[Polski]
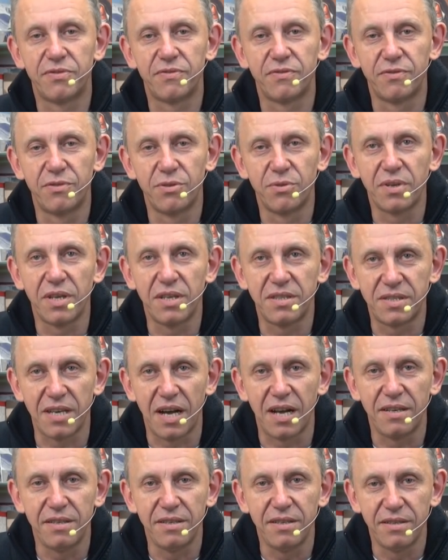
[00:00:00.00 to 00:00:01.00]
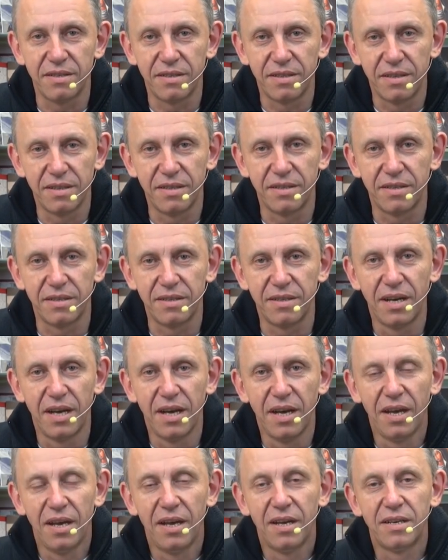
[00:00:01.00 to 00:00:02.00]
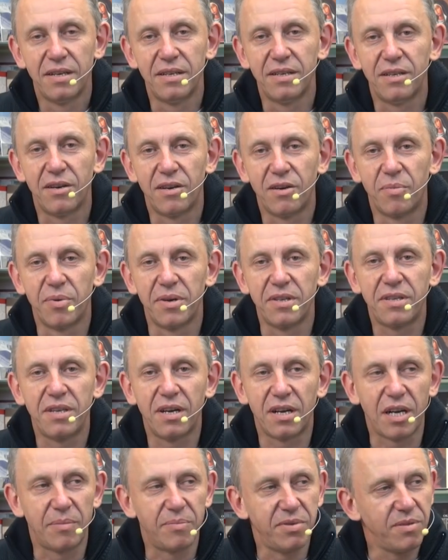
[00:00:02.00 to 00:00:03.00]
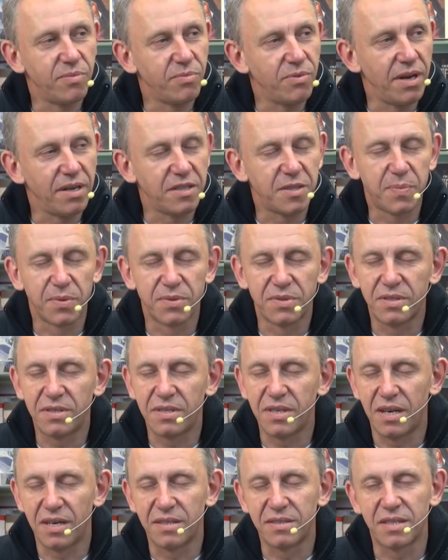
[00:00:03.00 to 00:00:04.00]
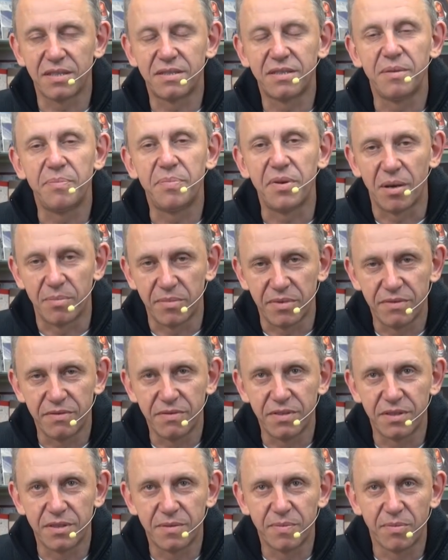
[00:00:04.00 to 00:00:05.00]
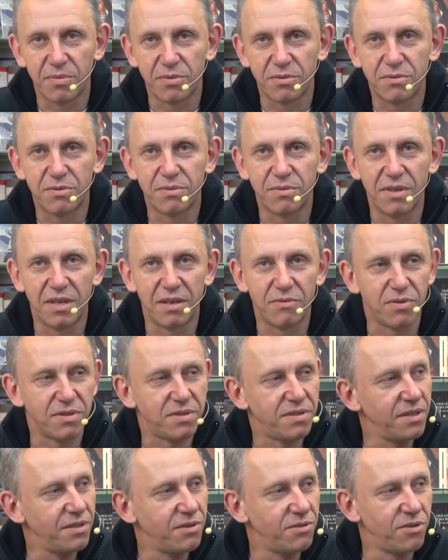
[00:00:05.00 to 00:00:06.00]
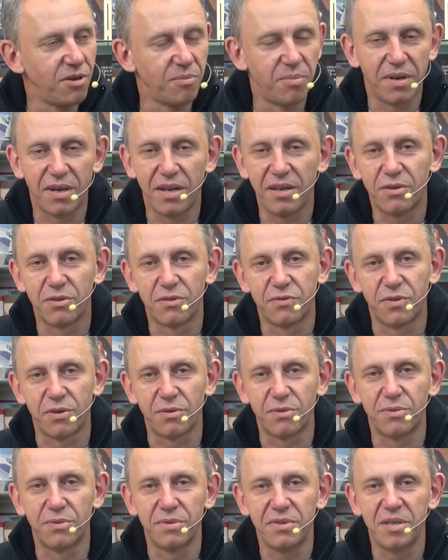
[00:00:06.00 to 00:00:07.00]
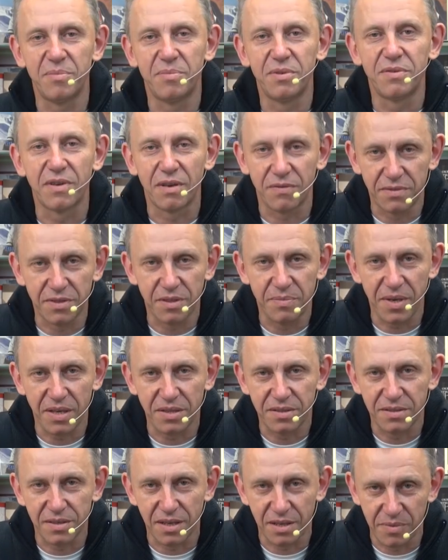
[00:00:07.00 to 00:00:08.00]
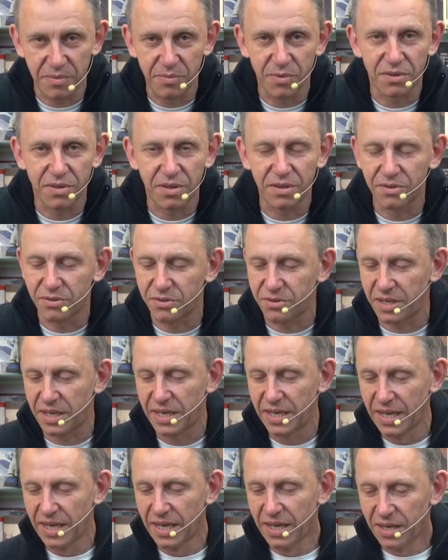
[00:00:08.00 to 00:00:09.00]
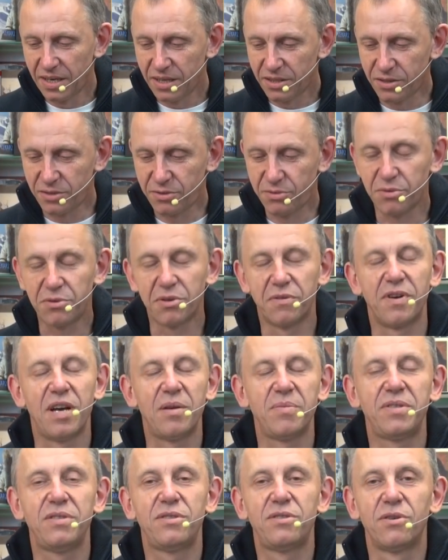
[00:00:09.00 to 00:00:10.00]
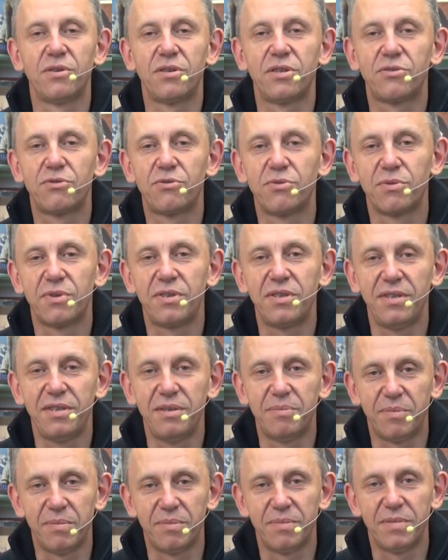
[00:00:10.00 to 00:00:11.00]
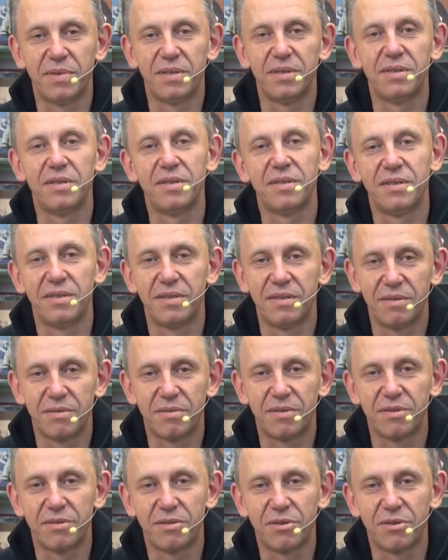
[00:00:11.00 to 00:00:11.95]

w drugiej sali e, Y, obojętnie jaka by nie była ekspozycja, zasypiam, więc po prostu dla własnego dobra i komfortu nie bywam w tych miejscach, mimo tego, że, że studiowałem historię sztuki, y, y,